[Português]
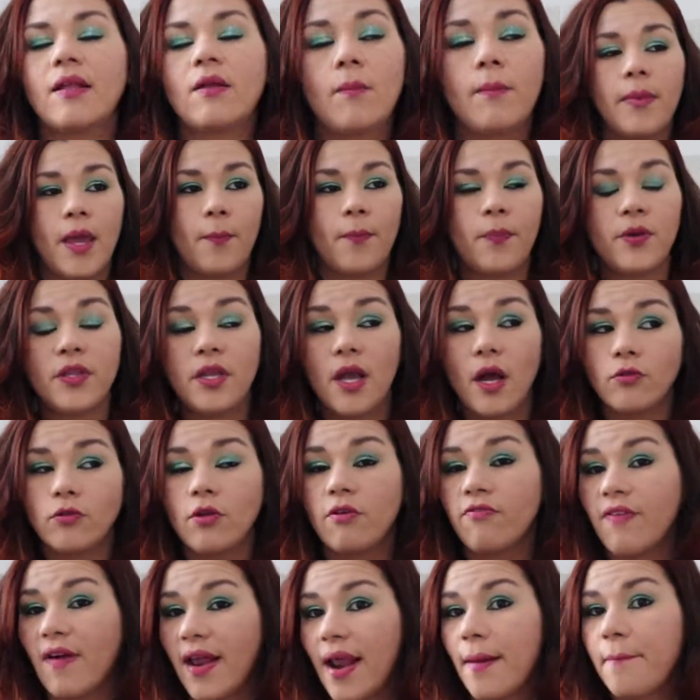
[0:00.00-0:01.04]
na minha opinião,
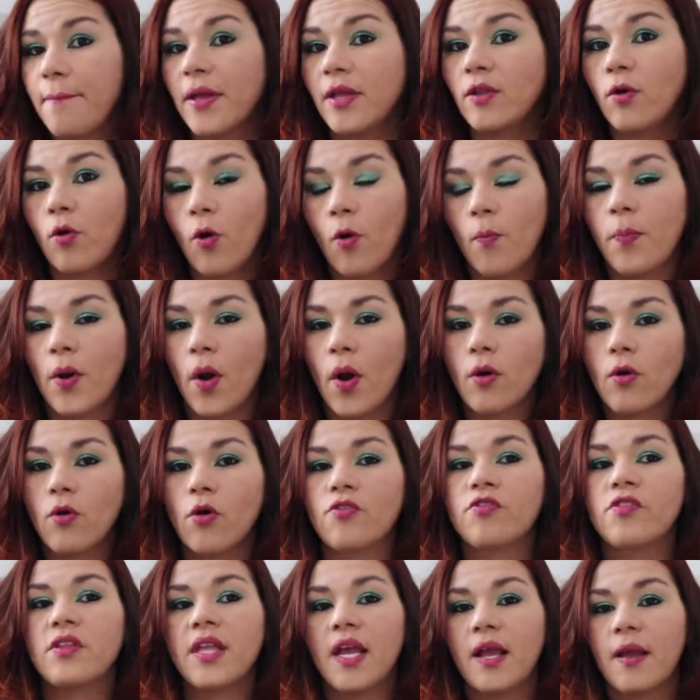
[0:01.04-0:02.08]
não vale a pena eu comprar uma
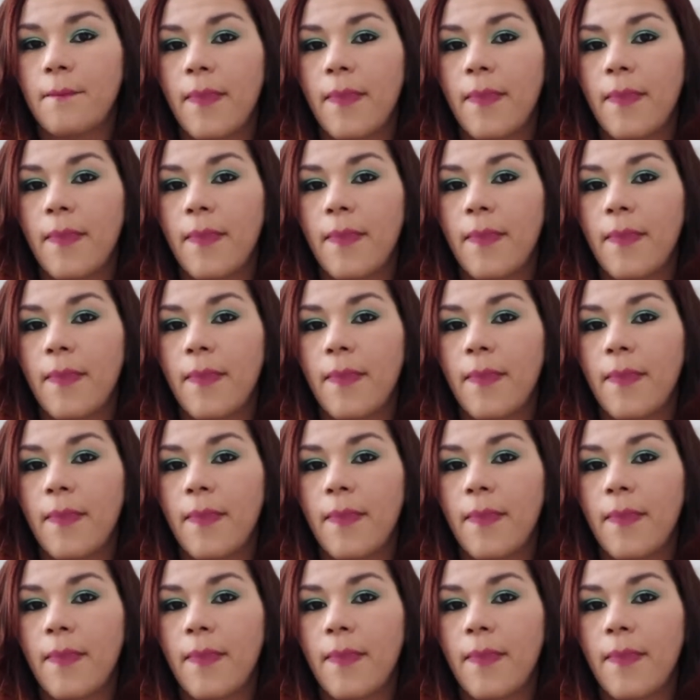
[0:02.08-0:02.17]
coisa e ter